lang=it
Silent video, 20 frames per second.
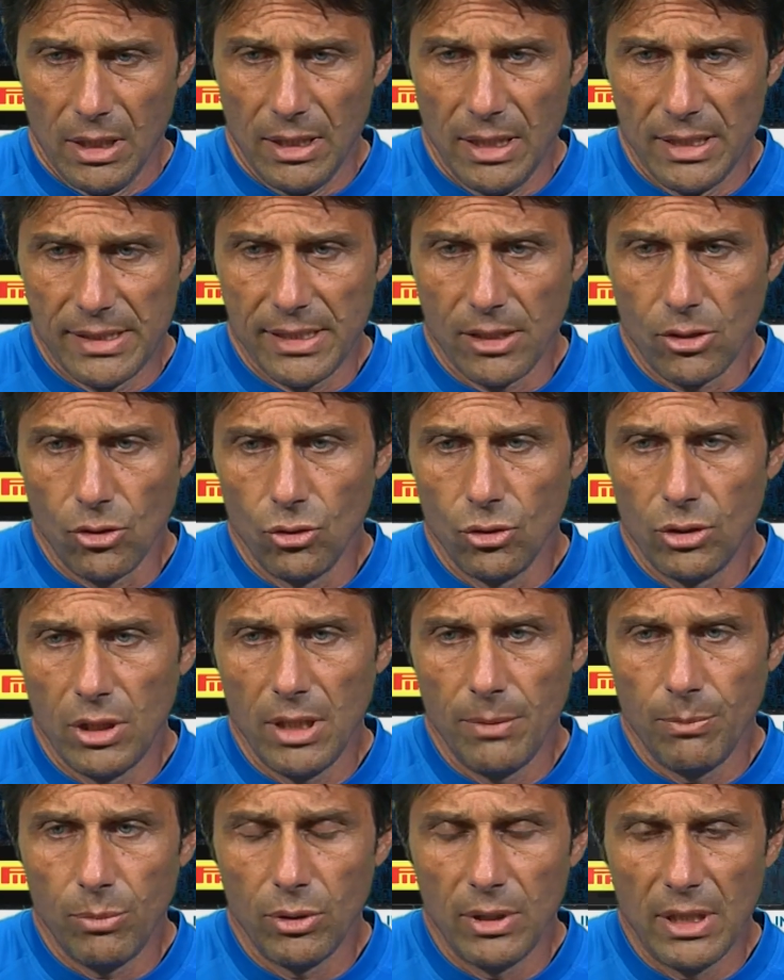del secondo
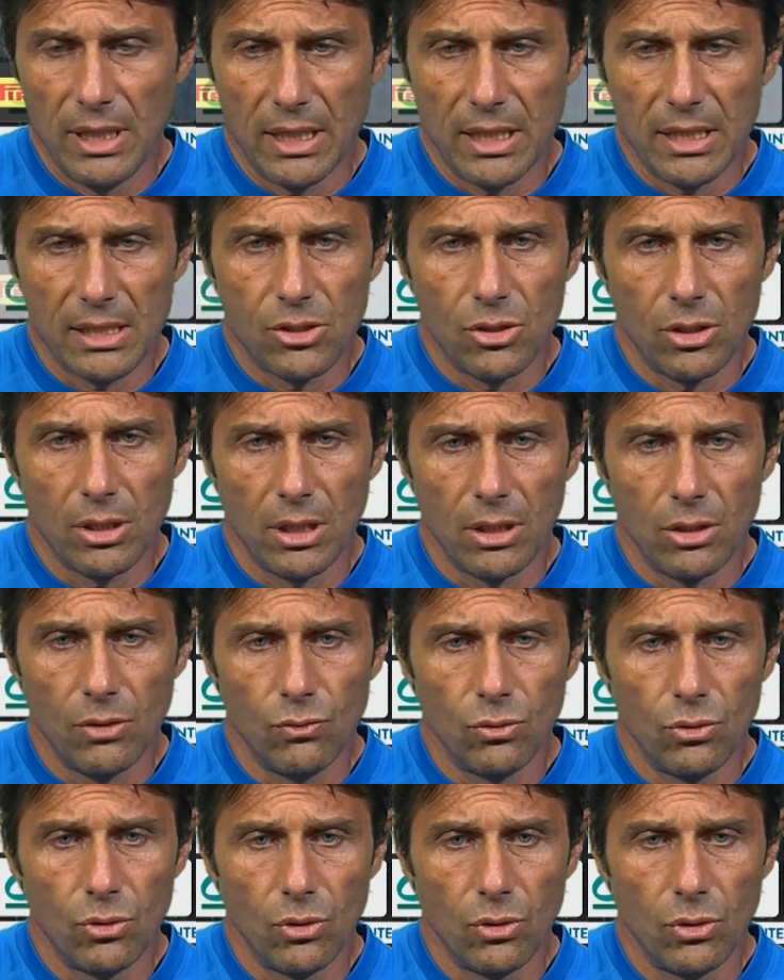tempo, della reazione che hanno
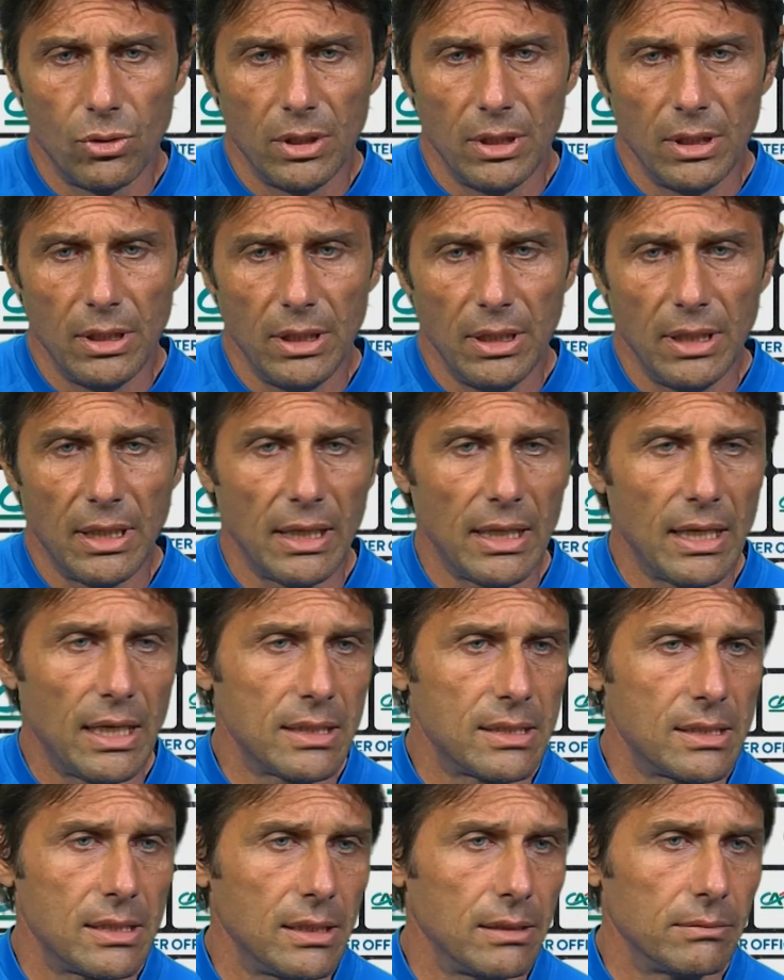avuto i, i
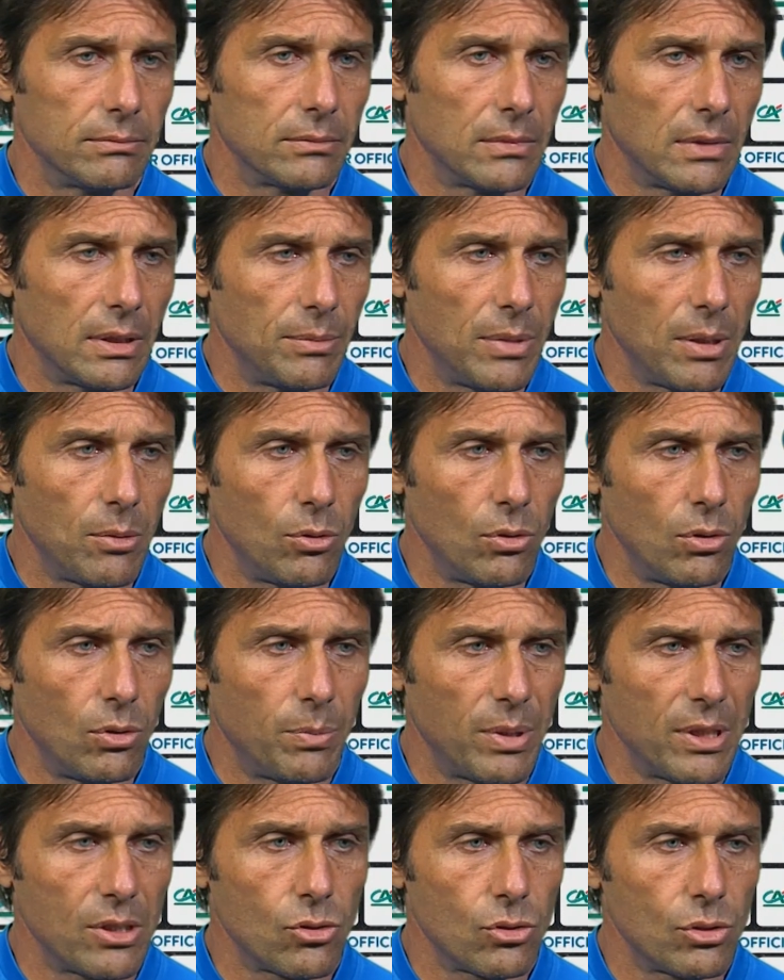ragazzi.
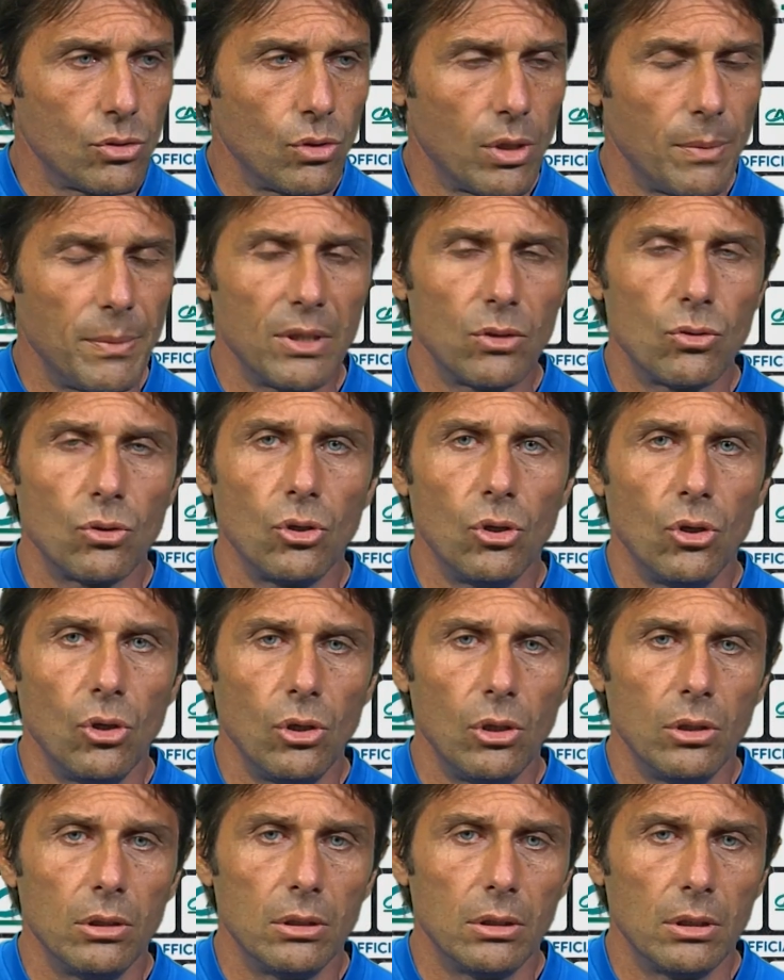Abbiamo preso sicuramente un
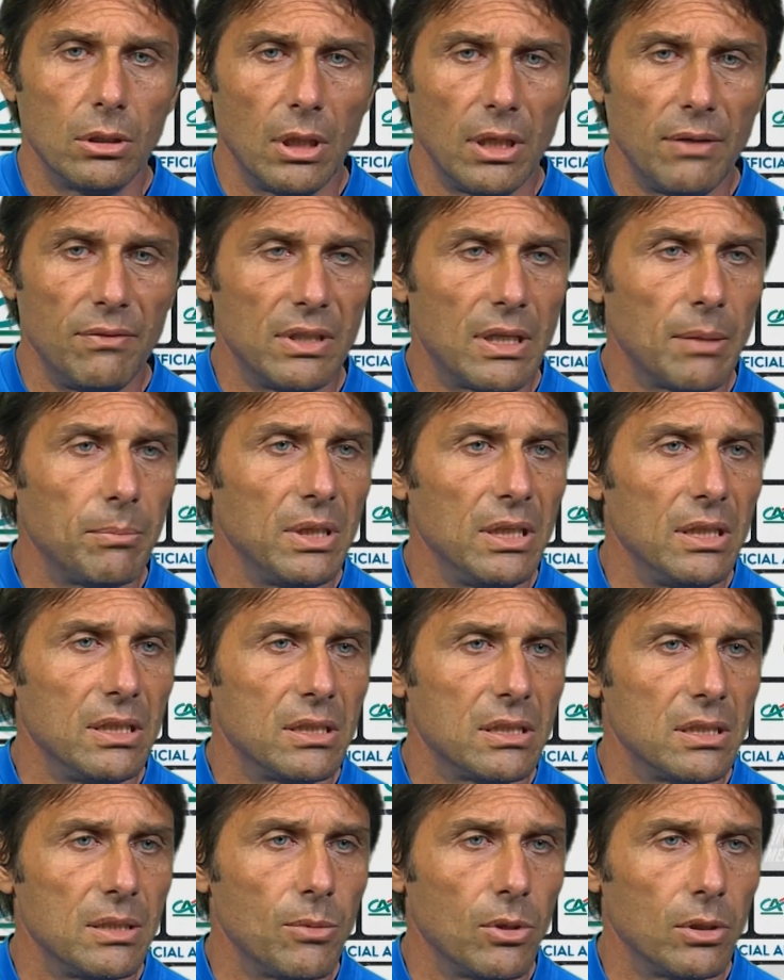gol
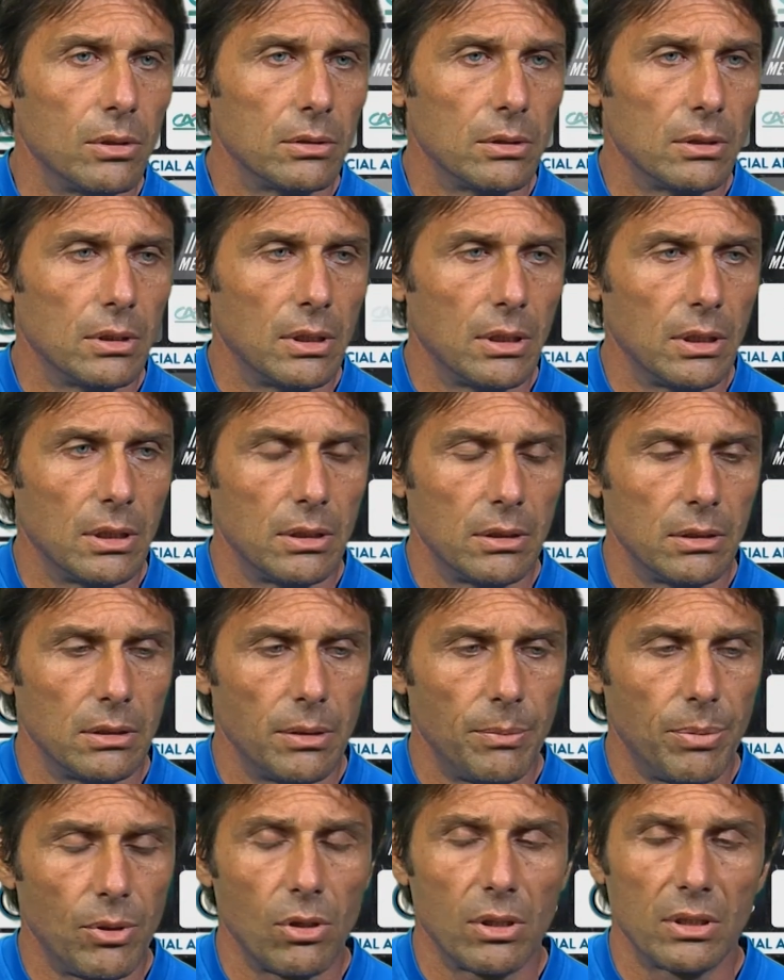evitabilissimo,
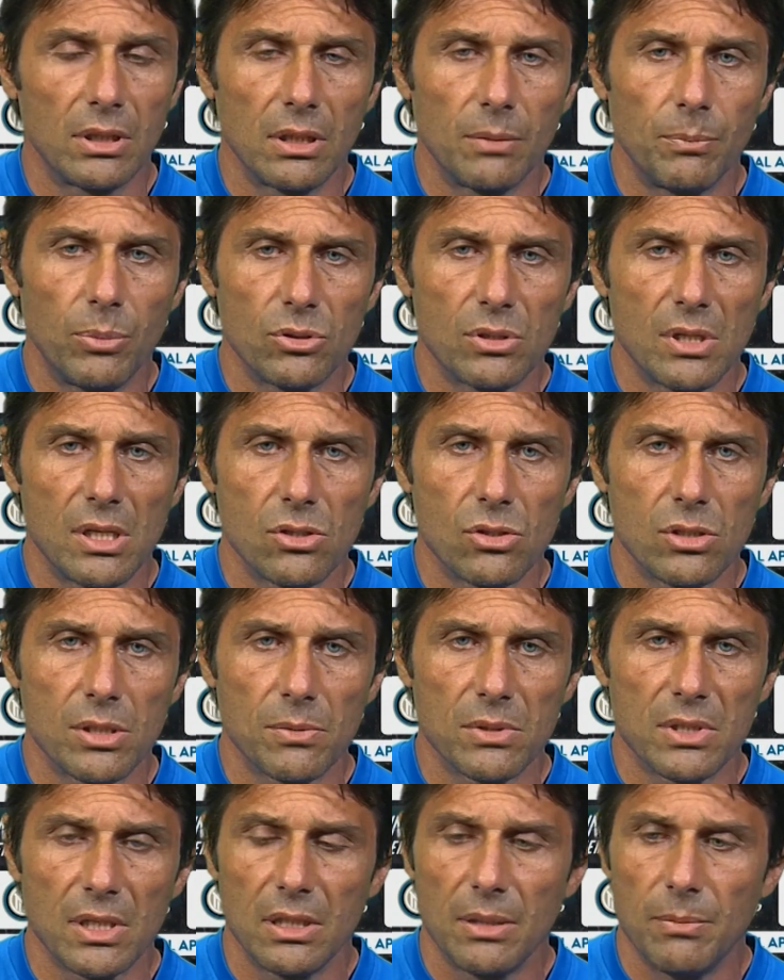eh, però al tempo stesso
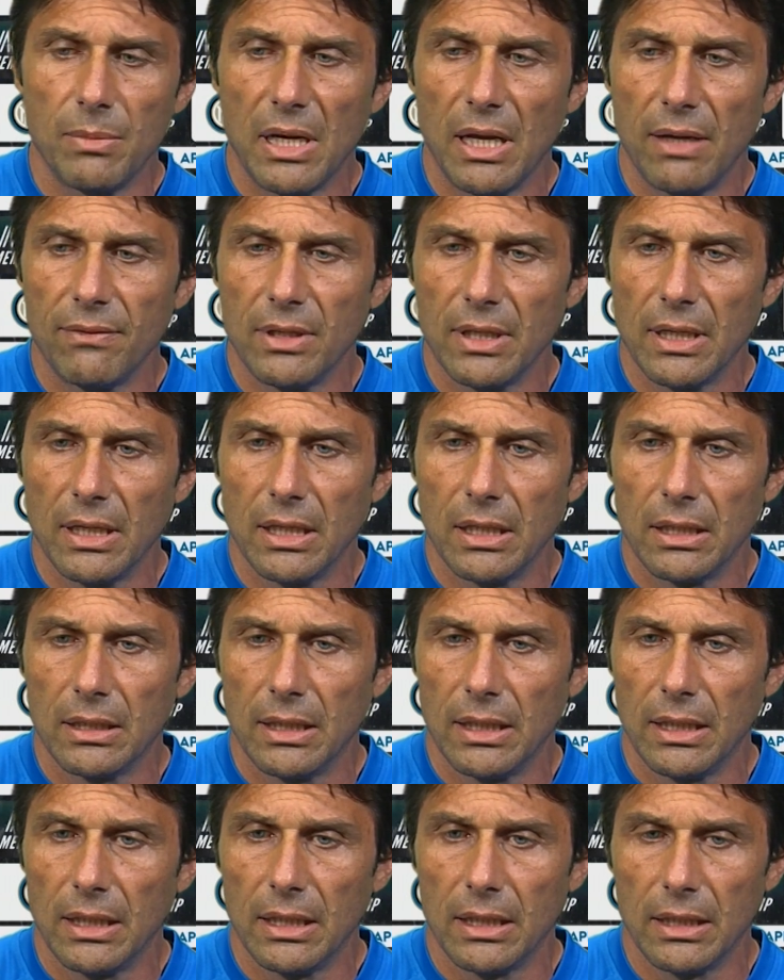siamo stati bravi a,
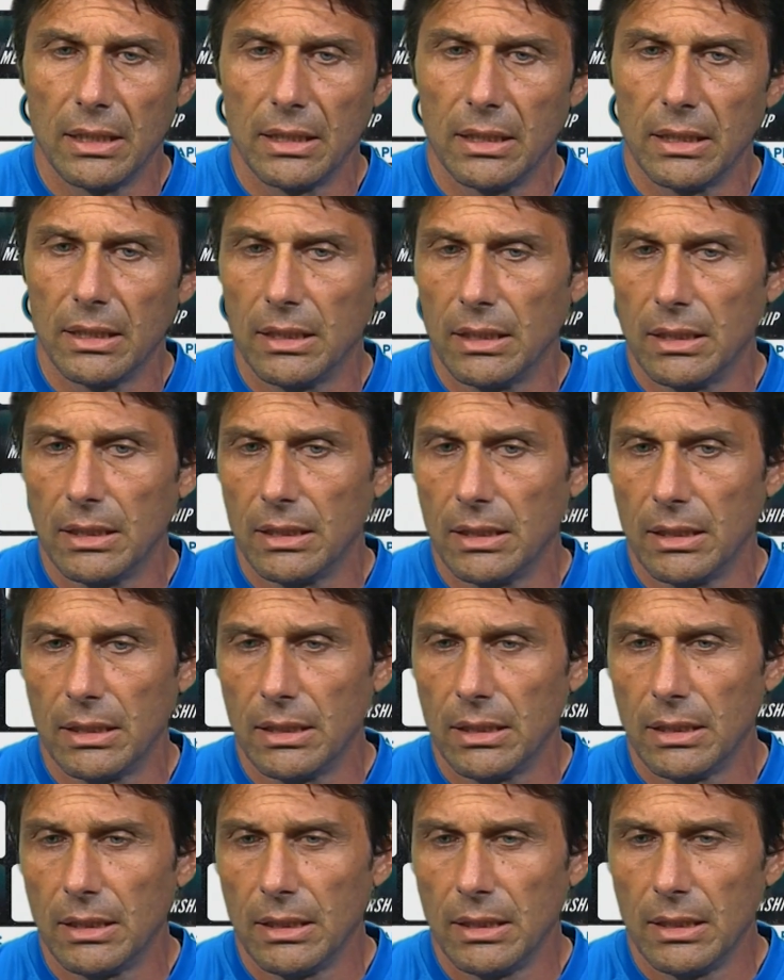a,